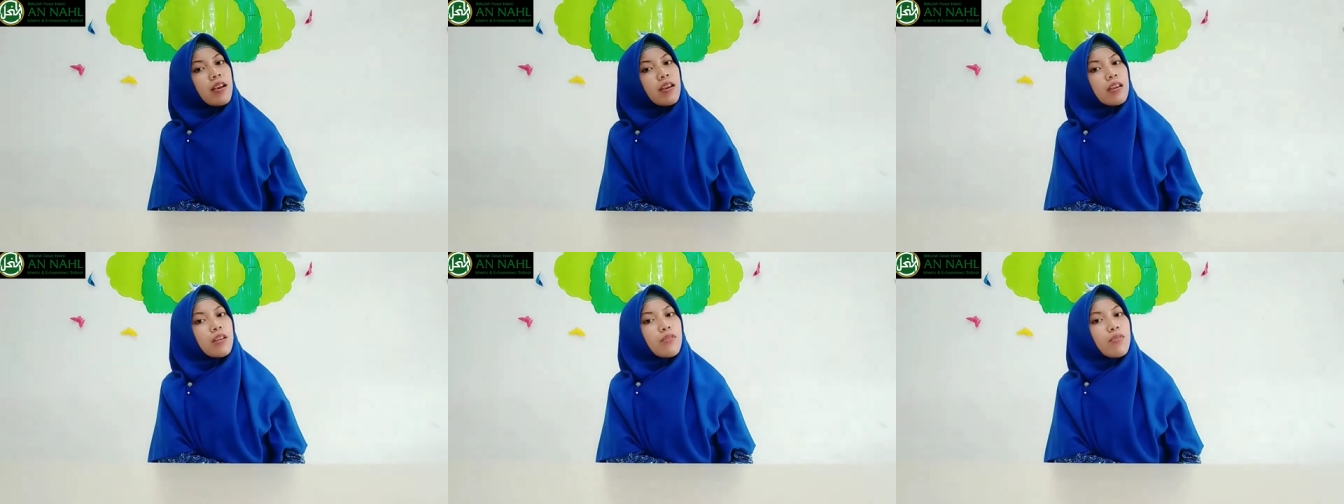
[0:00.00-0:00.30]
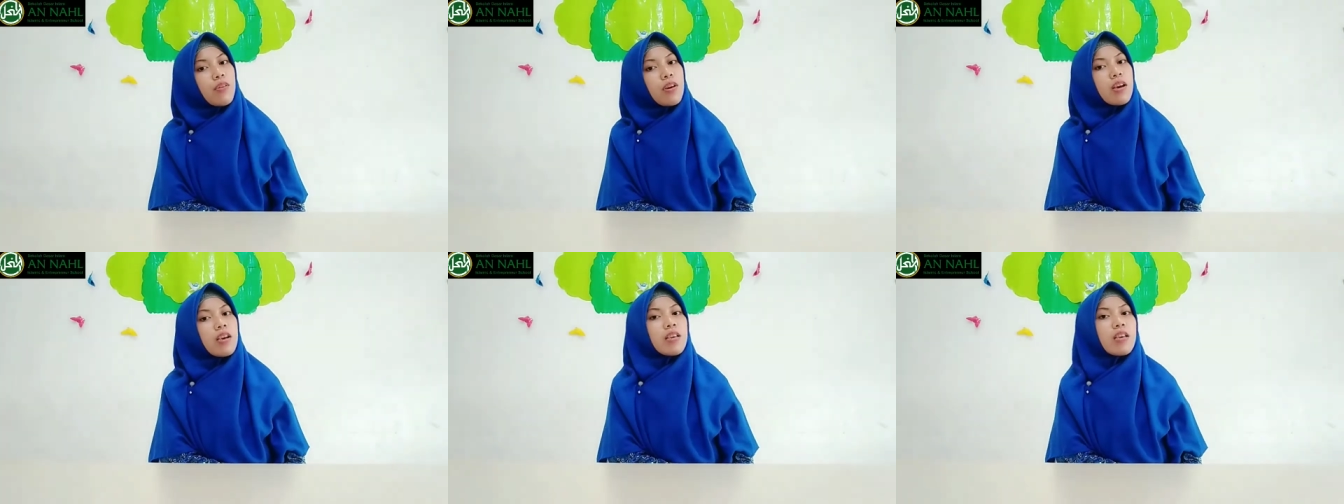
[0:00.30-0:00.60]
yang
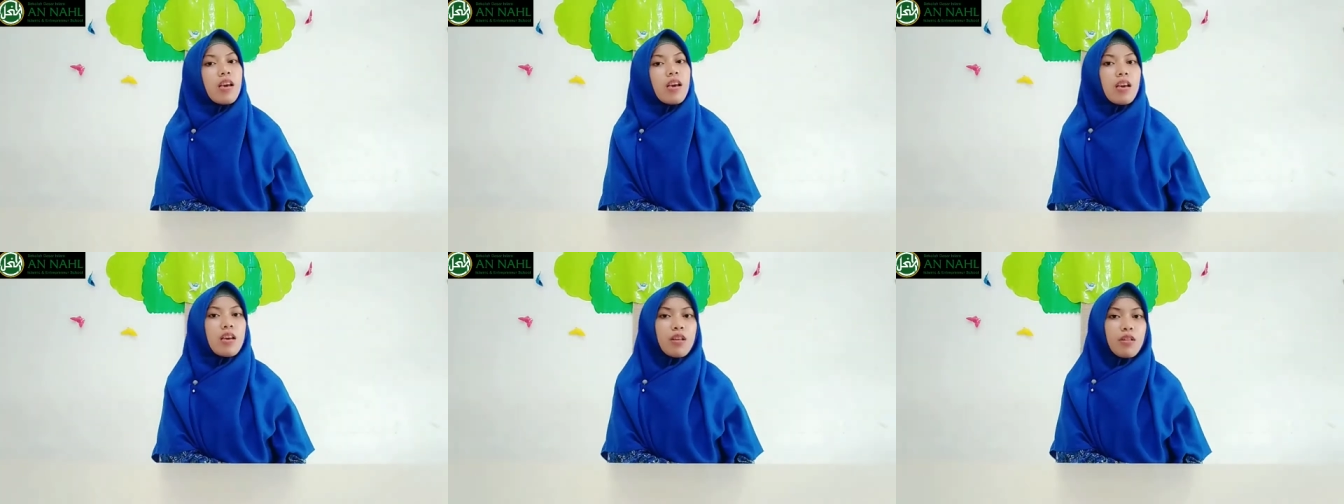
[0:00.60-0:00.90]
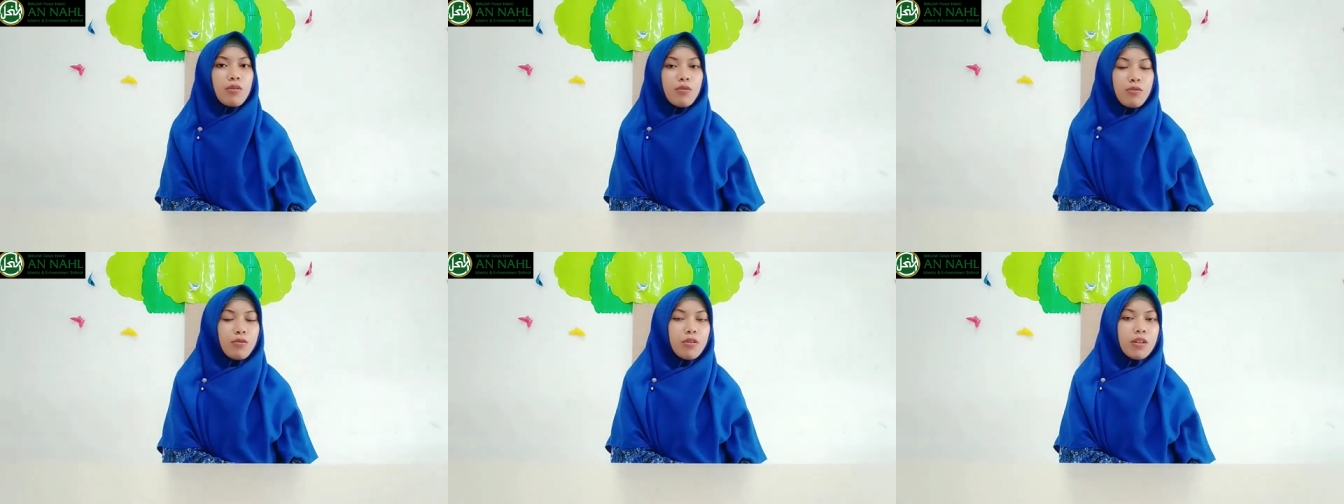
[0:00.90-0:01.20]
kedua
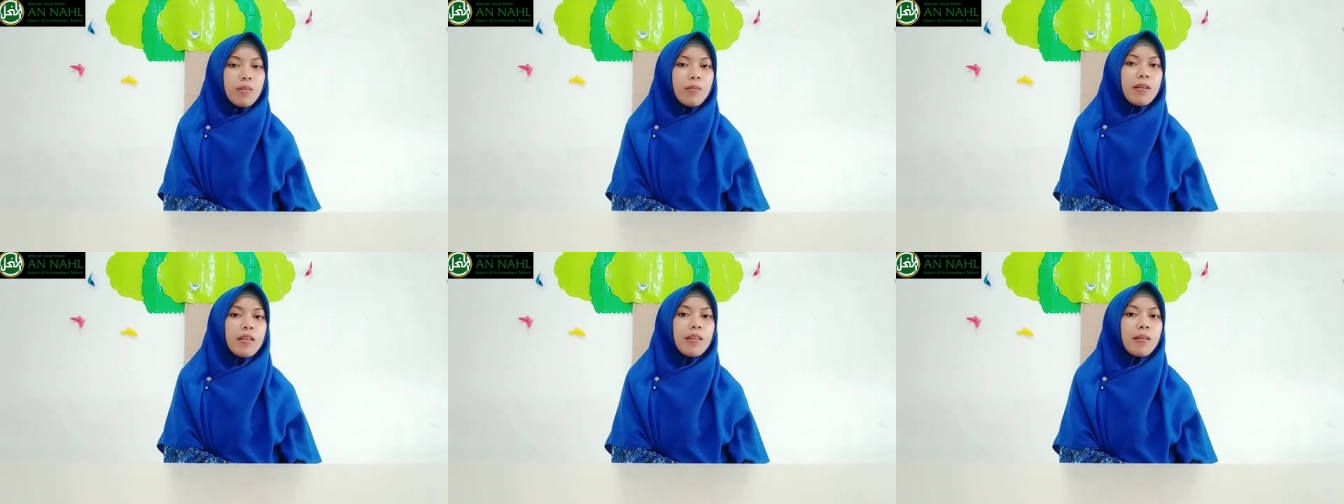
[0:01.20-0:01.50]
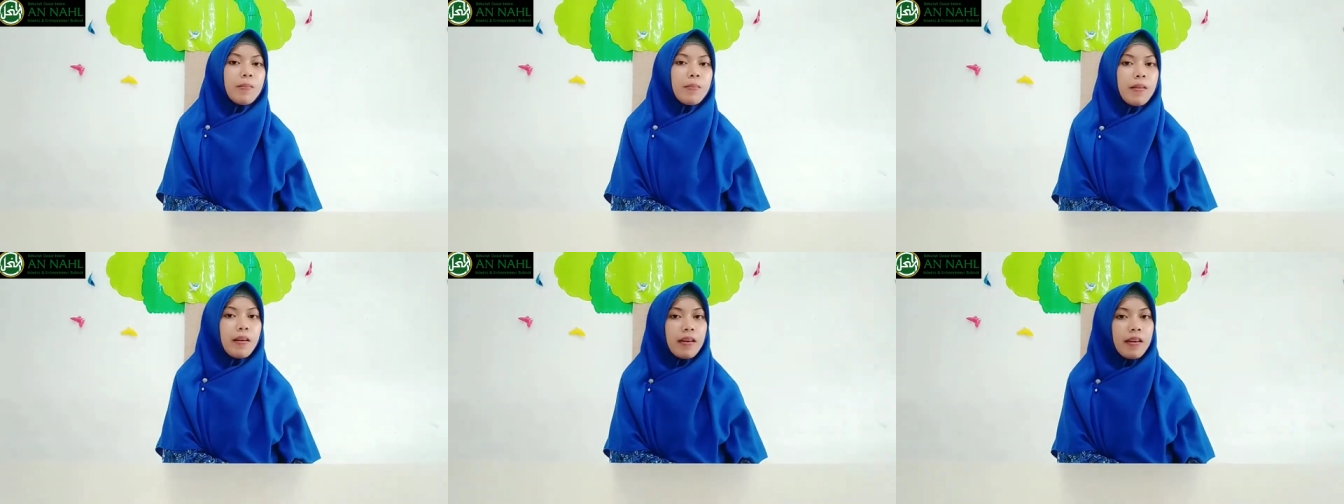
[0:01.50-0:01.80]
yaitu
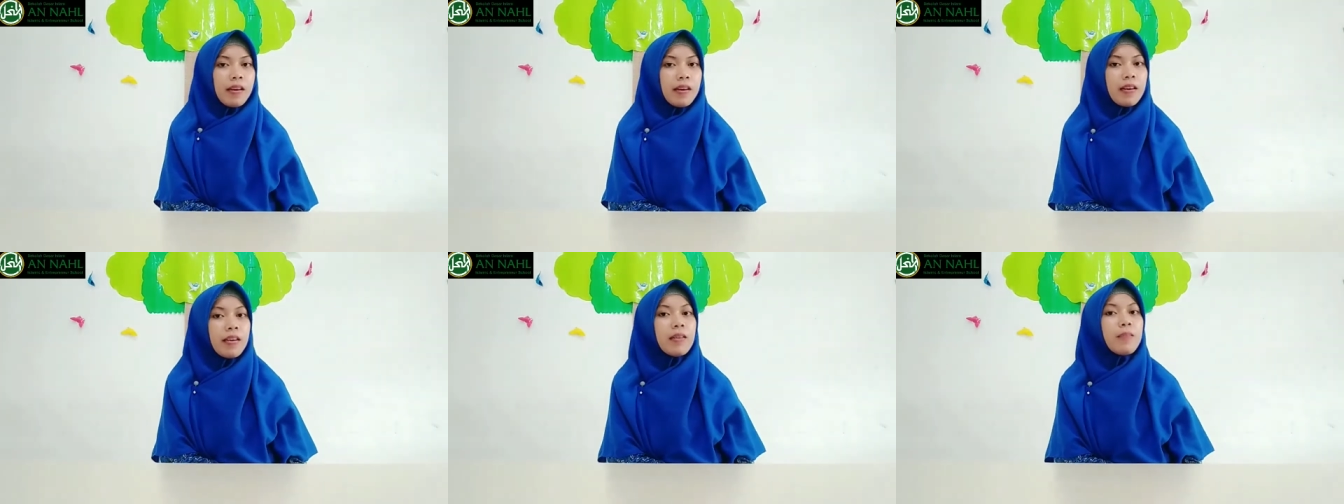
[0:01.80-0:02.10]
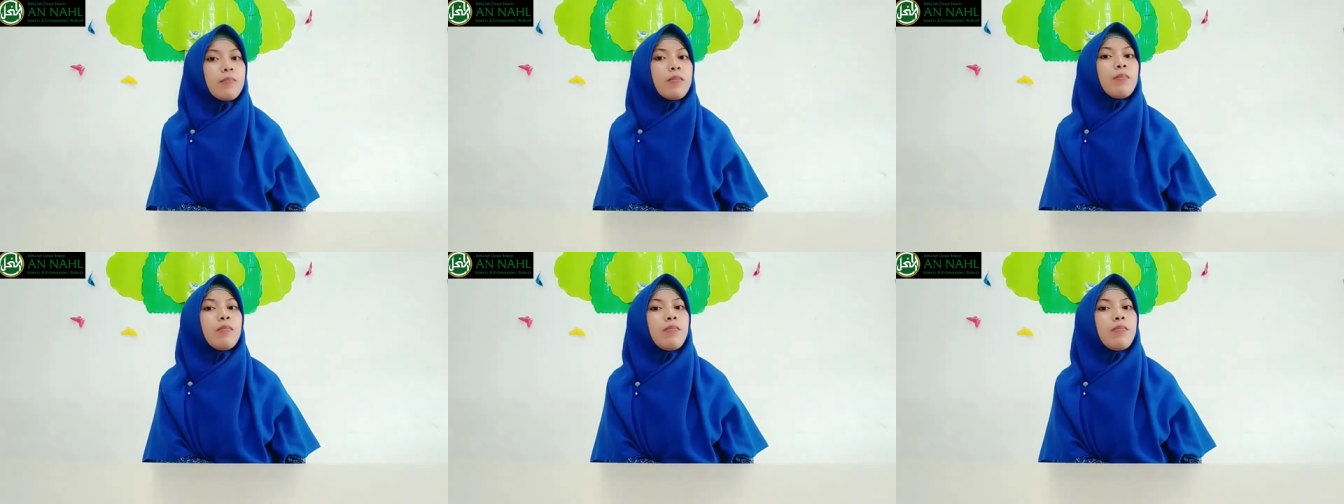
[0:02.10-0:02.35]
teman-teman